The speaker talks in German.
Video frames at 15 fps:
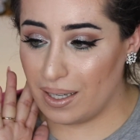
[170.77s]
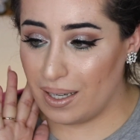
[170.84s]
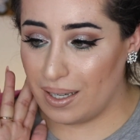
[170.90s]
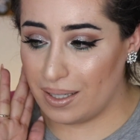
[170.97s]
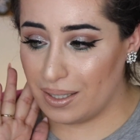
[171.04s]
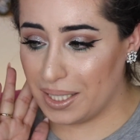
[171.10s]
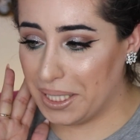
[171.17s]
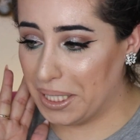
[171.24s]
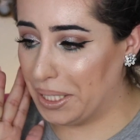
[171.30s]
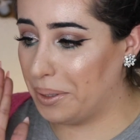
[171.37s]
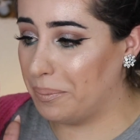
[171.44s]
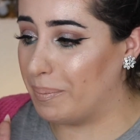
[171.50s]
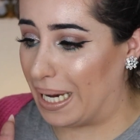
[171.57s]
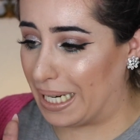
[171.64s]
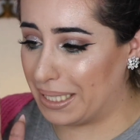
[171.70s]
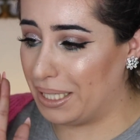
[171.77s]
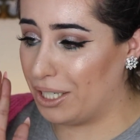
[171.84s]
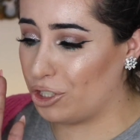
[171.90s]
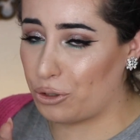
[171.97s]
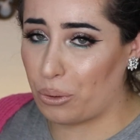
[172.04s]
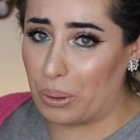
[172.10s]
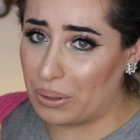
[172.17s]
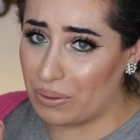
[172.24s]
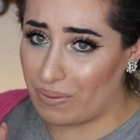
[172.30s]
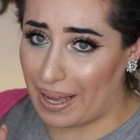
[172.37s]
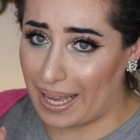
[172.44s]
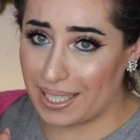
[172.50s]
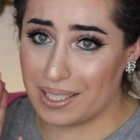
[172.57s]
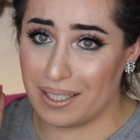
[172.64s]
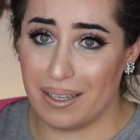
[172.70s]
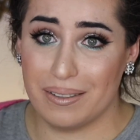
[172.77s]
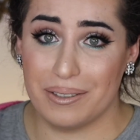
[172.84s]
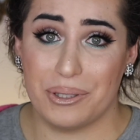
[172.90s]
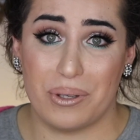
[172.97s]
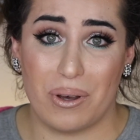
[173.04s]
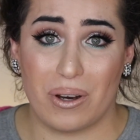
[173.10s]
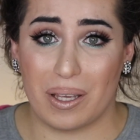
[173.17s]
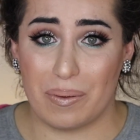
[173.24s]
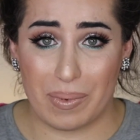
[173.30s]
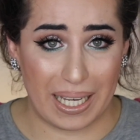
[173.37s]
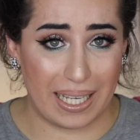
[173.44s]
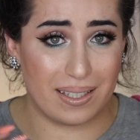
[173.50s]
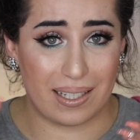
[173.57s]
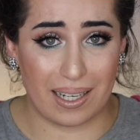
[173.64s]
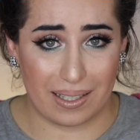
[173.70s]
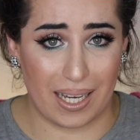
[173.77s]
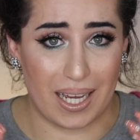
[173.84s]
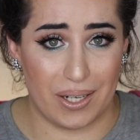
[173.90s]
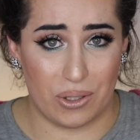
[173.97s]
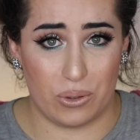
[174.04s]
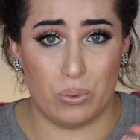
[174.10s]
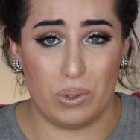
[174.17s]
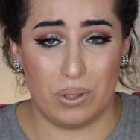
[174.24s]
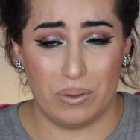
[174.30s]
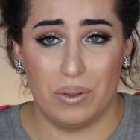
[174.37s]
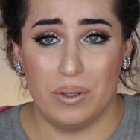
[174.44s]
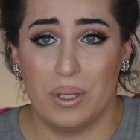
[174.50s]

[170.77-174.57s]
Äh, ich mache in einer Stunde weiter. Sorry, mir geht's gerade gar nicht gut.